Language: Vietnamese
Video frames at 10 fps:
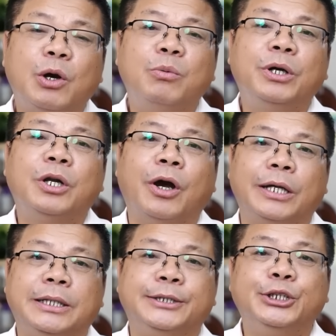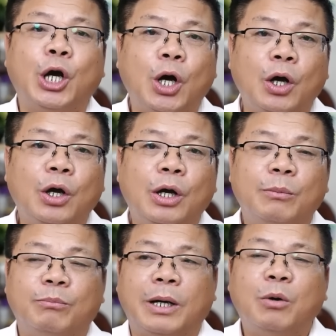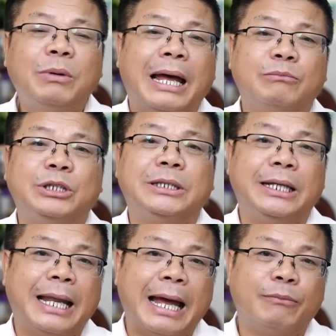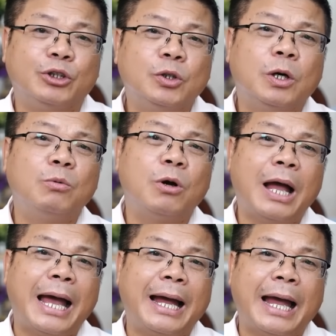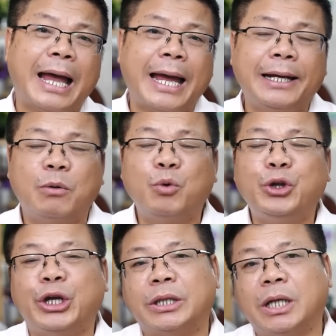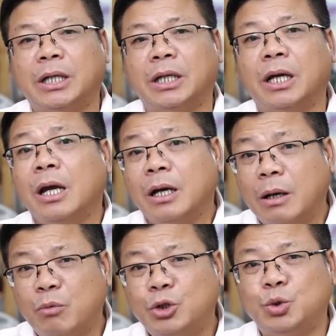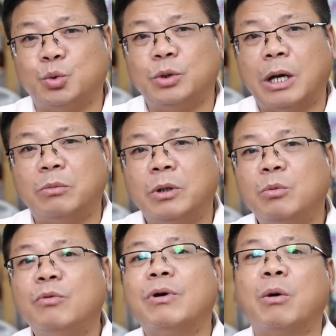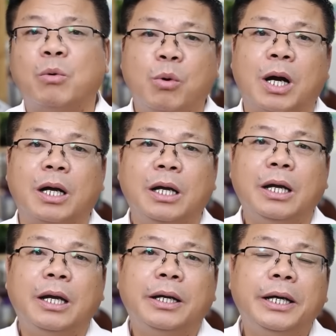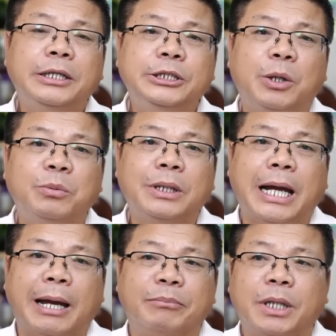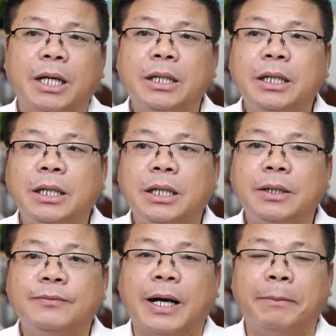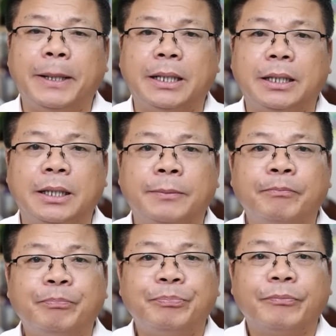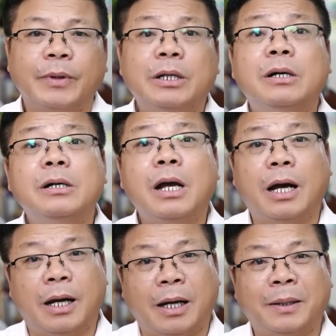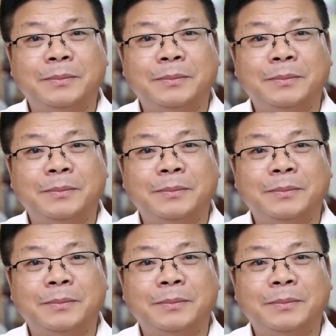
Nếu ông ấy đòi thì cho, mà ông làm gì thì làm, chứ không có hăng hái, không có nhiệt tình, không có chủ động, không có vào cuộc, khiến cho ông ấy cảm thấy vợ mình cứ hững hờ.